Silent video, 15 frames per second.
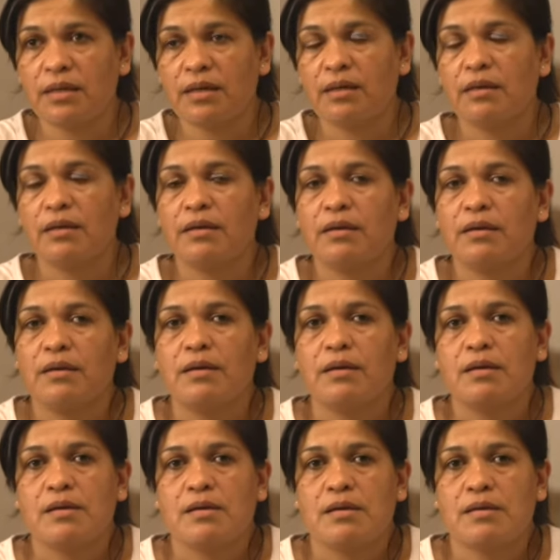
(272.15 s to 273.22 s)

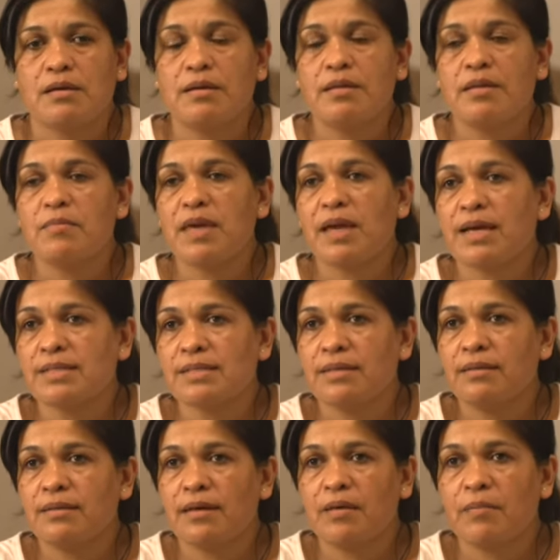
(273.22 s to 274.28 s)
En realidad mi casa
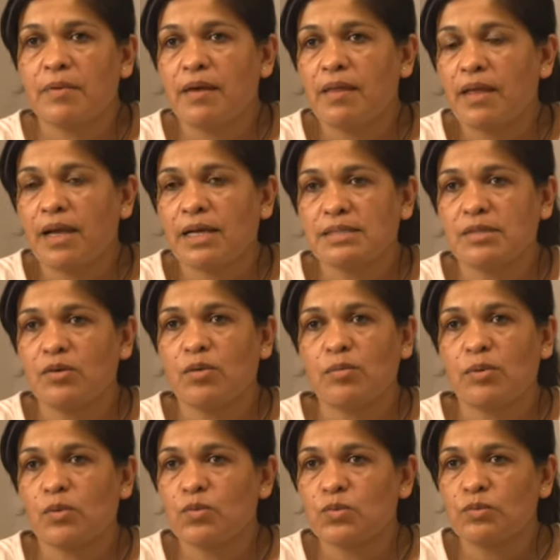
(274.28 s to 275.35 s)
está armada casi
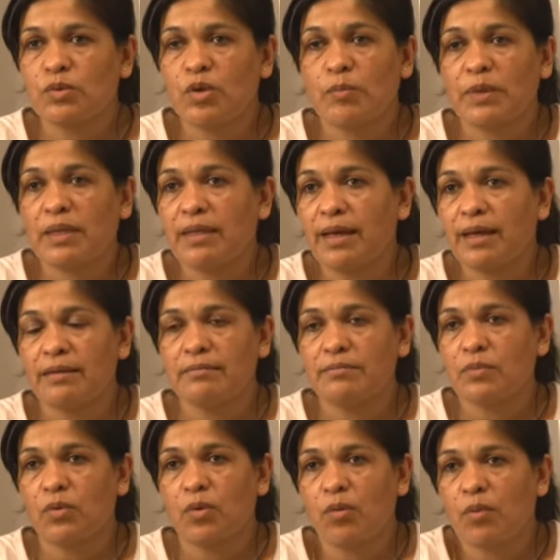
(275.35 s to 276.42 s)
como un hospital,
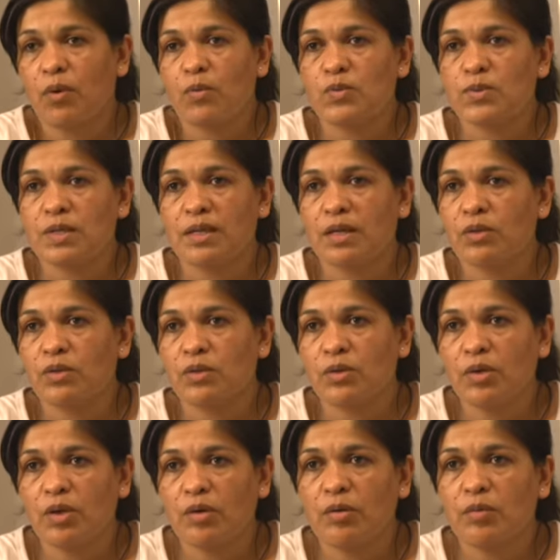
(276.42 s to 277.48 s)
como un
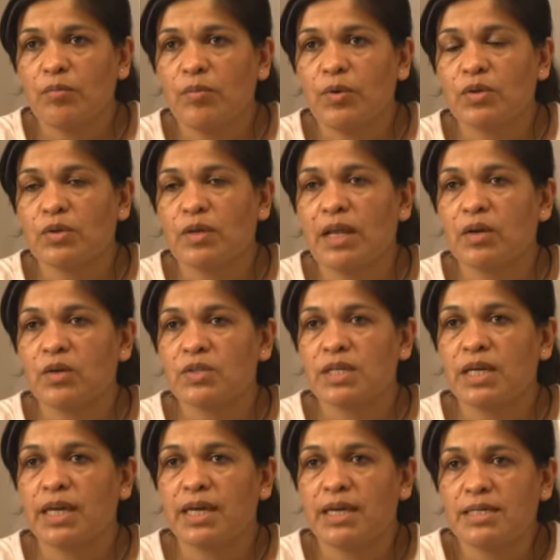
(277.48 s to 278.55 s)
sanatorio, por todas las cosas
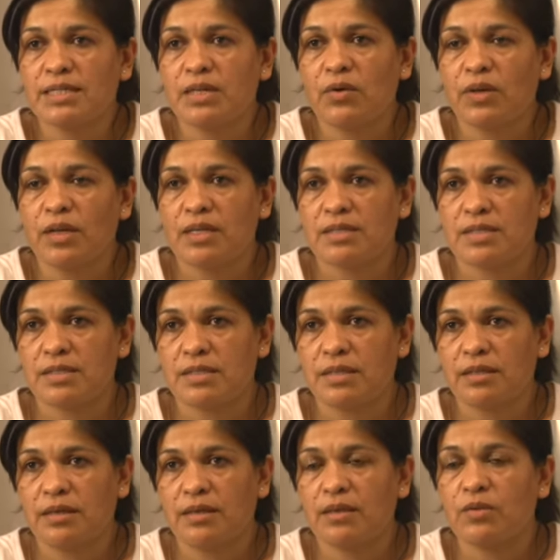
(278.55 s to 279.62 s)
que ella hoy
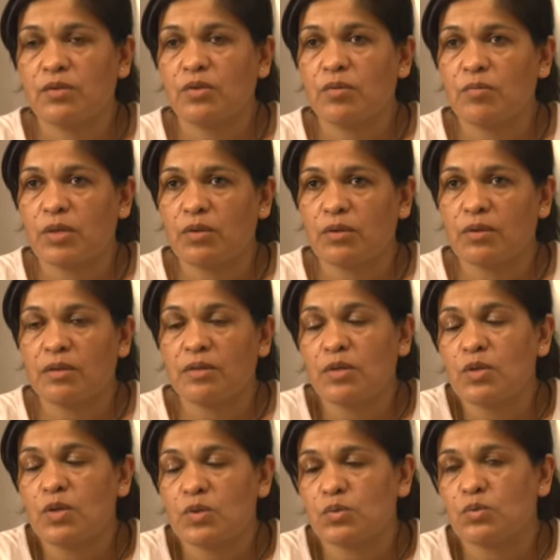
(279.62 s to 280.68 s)
necesita dentro de, mi, dentro
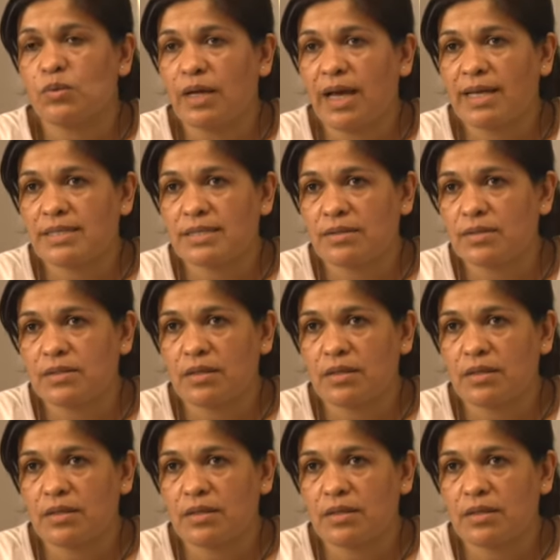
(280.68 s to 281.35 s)
de su casa.